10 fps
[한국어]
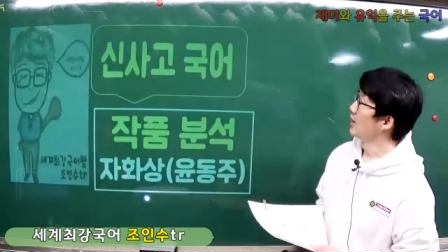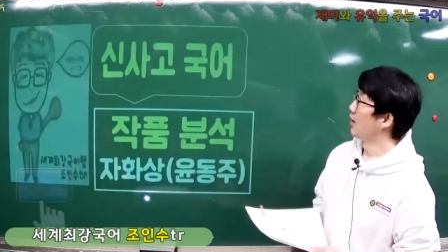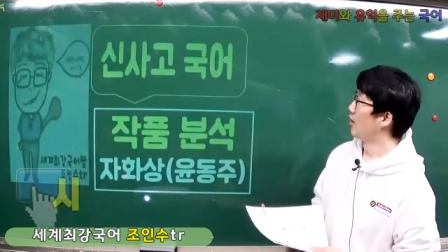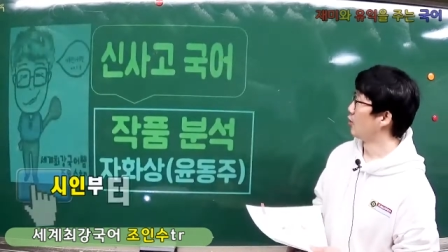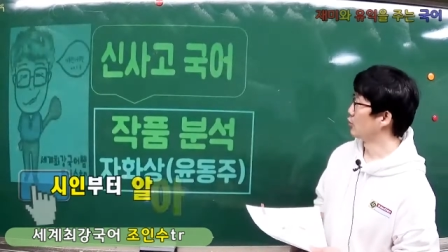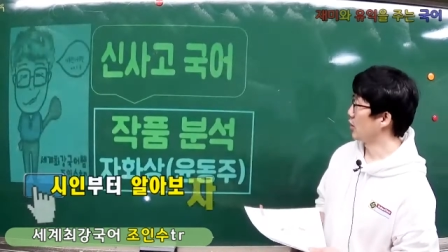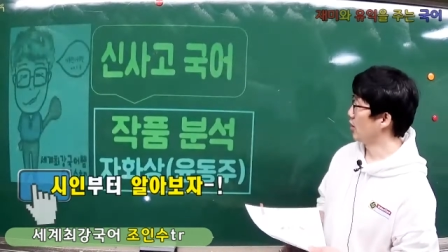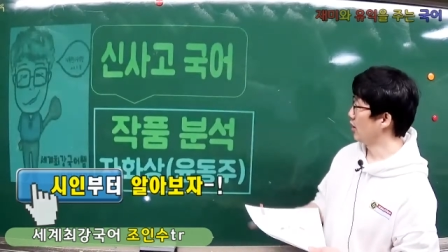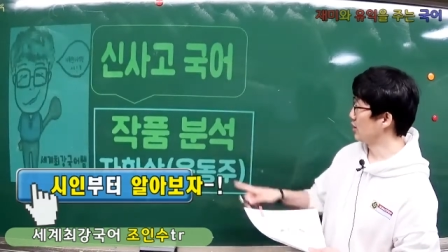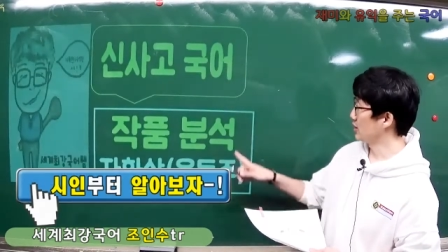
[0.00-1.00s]
어,
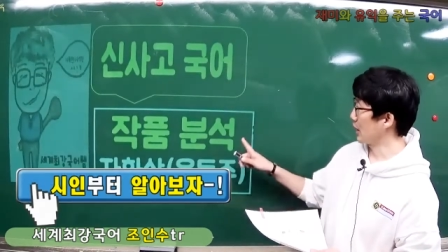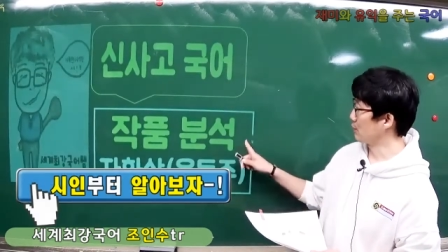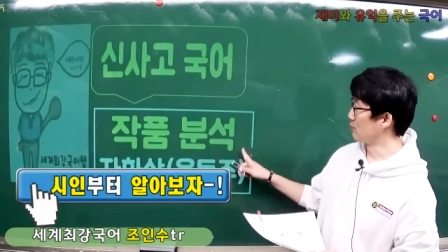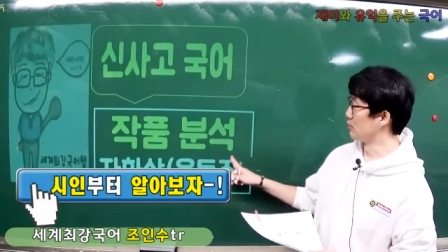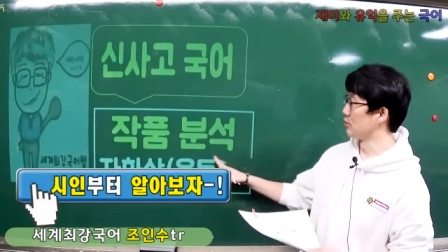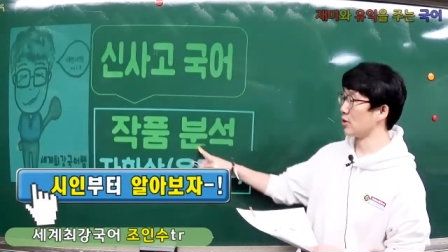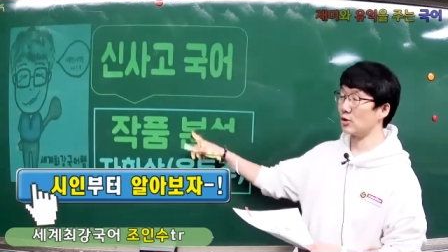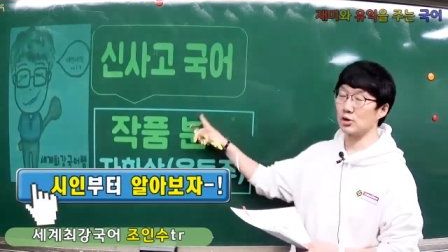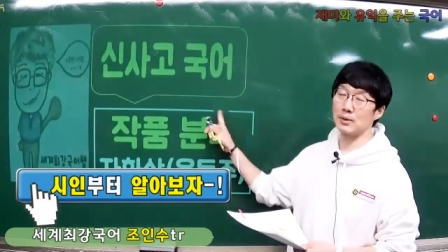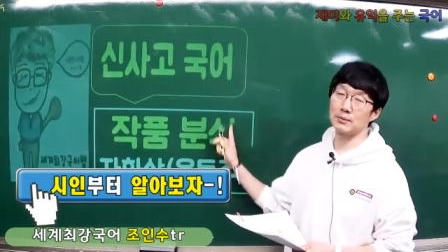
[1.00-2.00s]
우선 작품
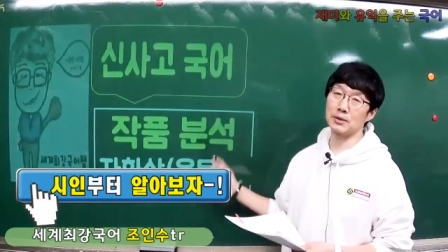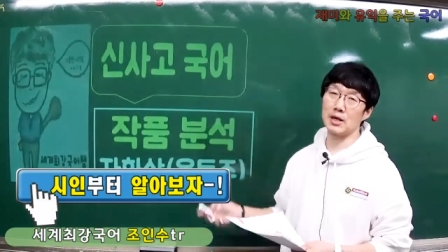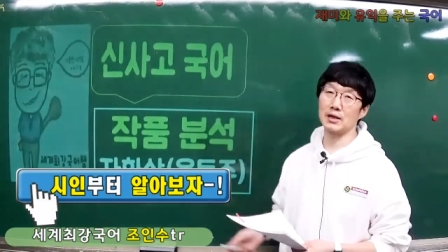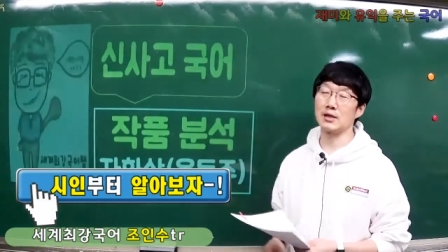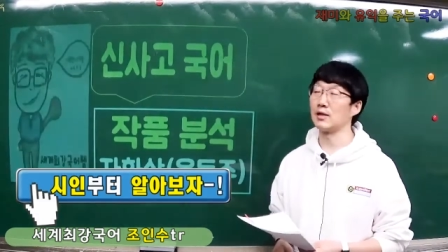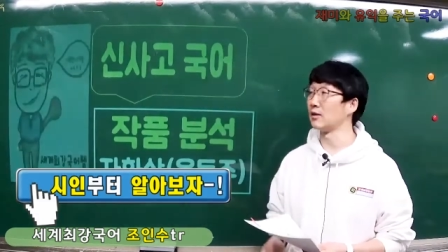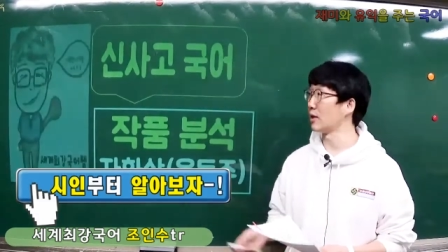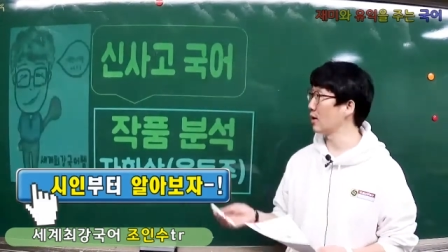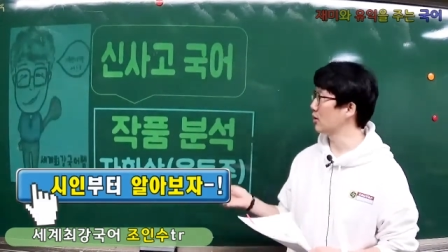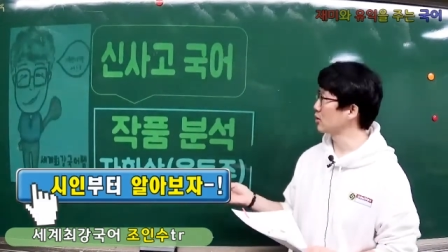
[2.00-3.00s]
분석을 좀 함께 하게 될
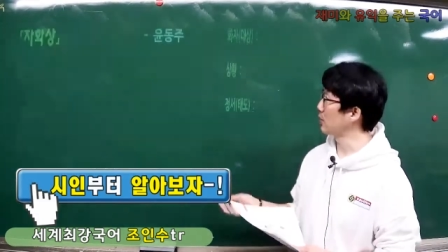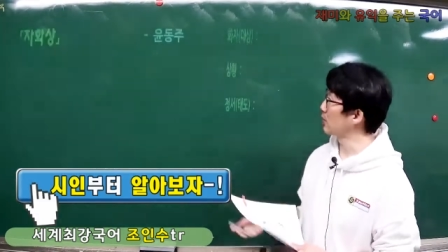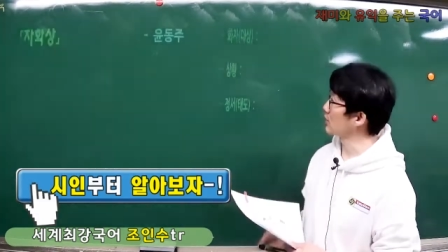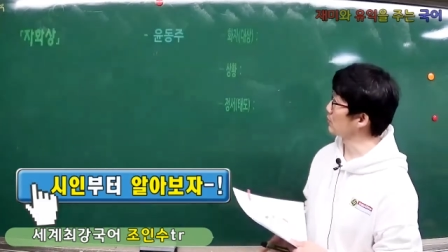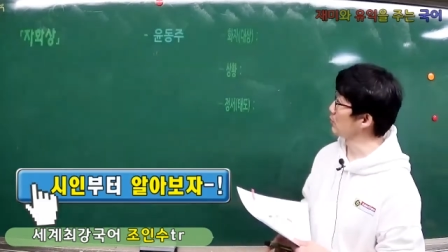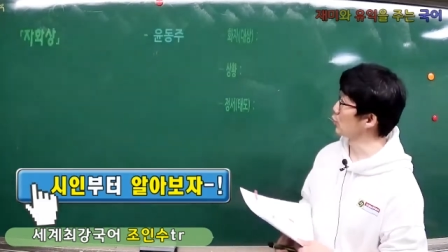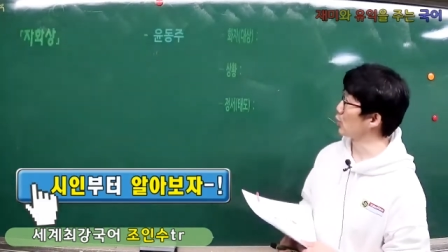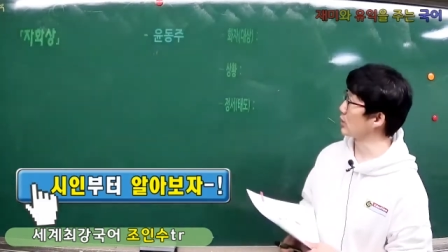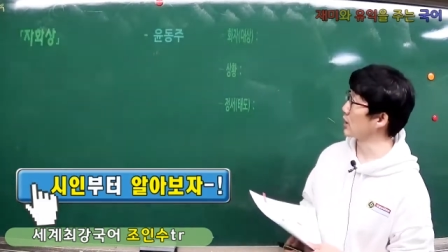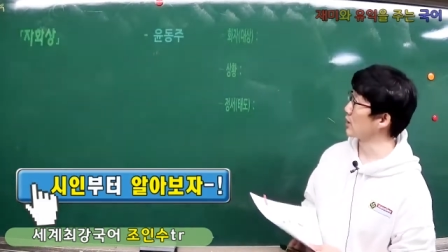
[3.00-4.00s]
텐데요 첫 번째 작품
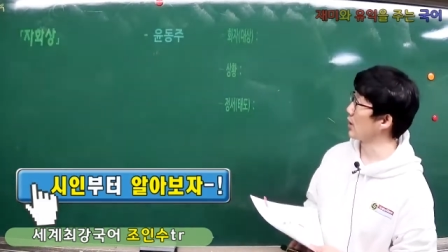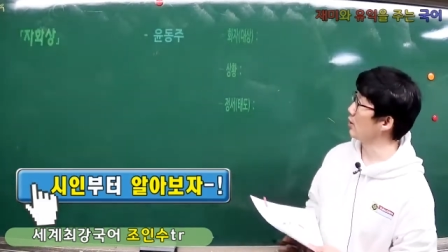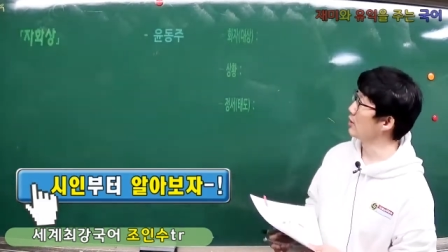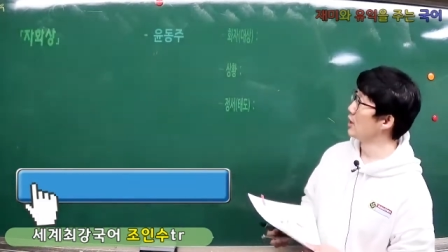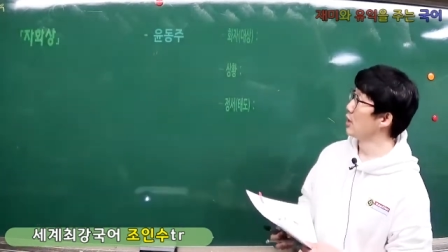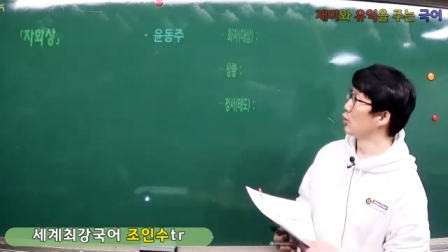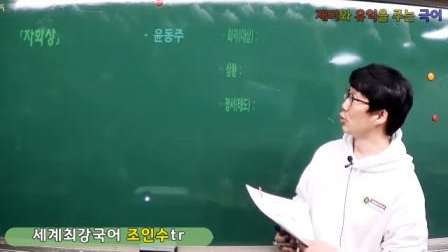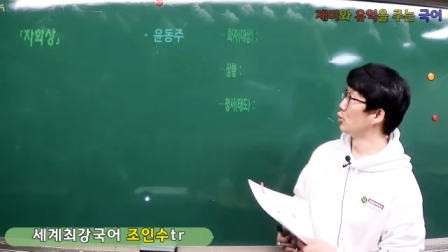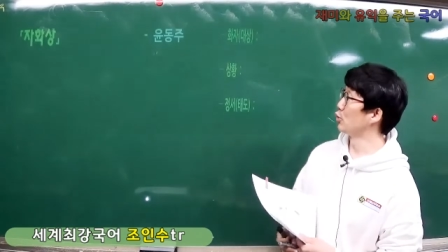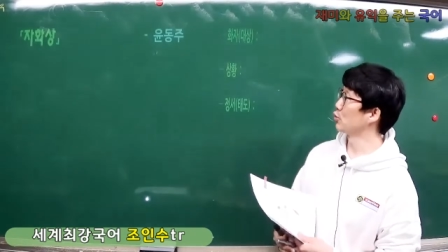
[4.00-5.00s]
보도록 할게요
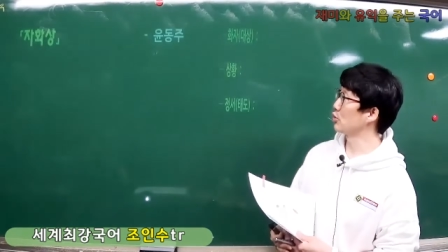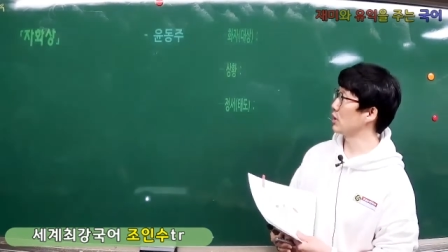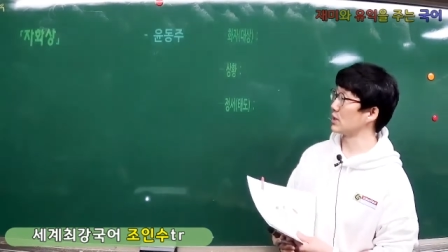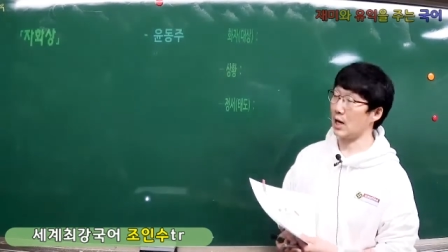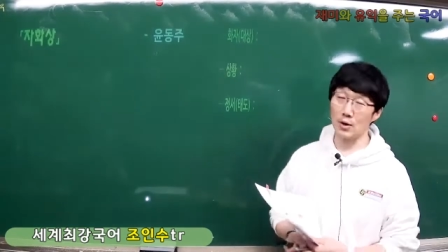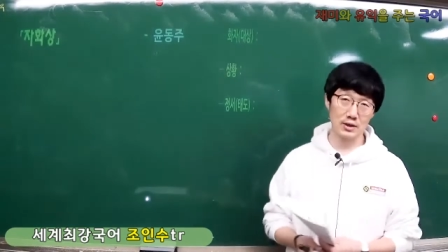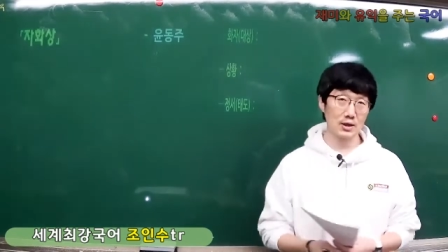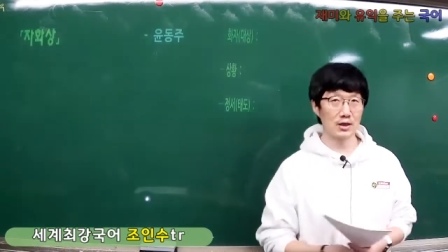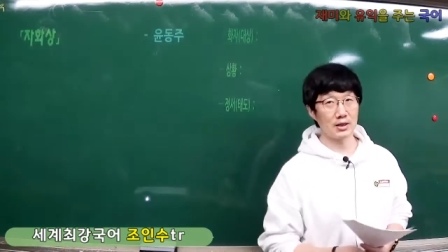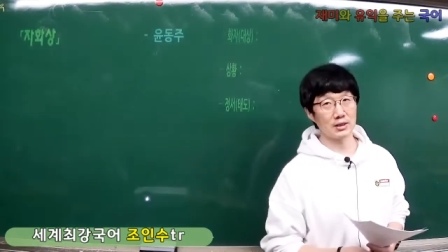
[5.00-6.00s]
윤동주의
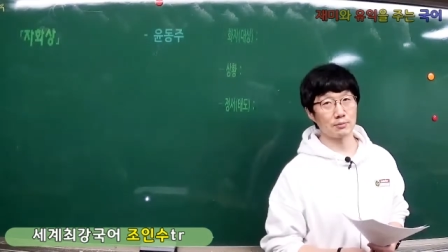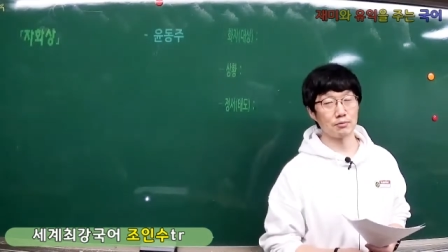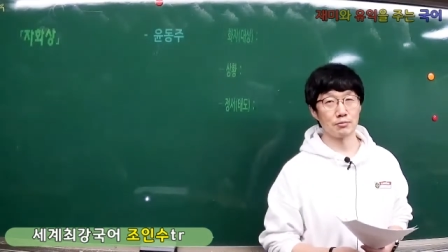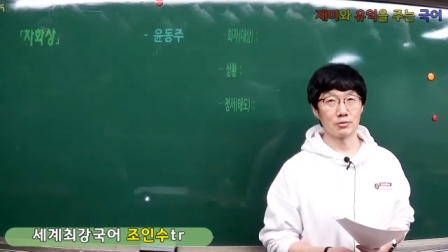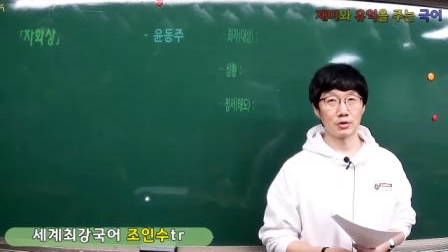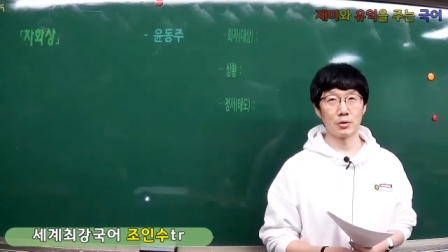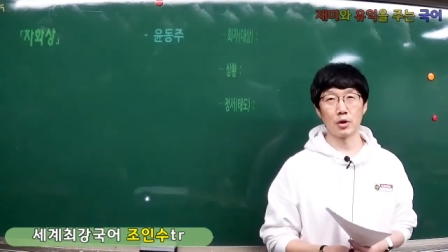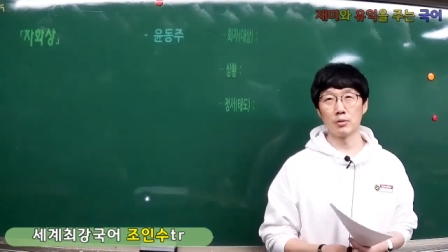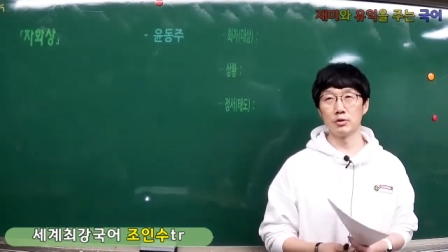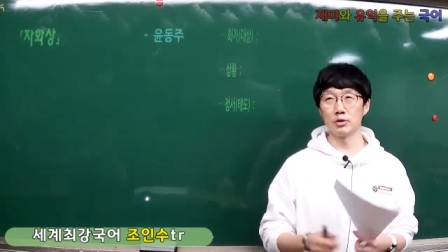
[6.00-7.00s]
자화상이라는 작품 그럼
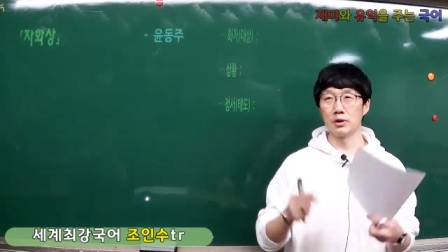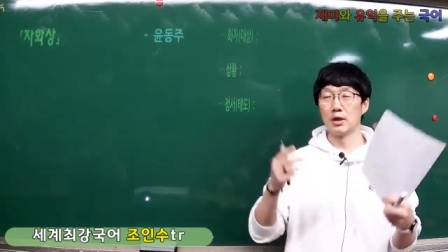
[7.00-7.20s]
여러분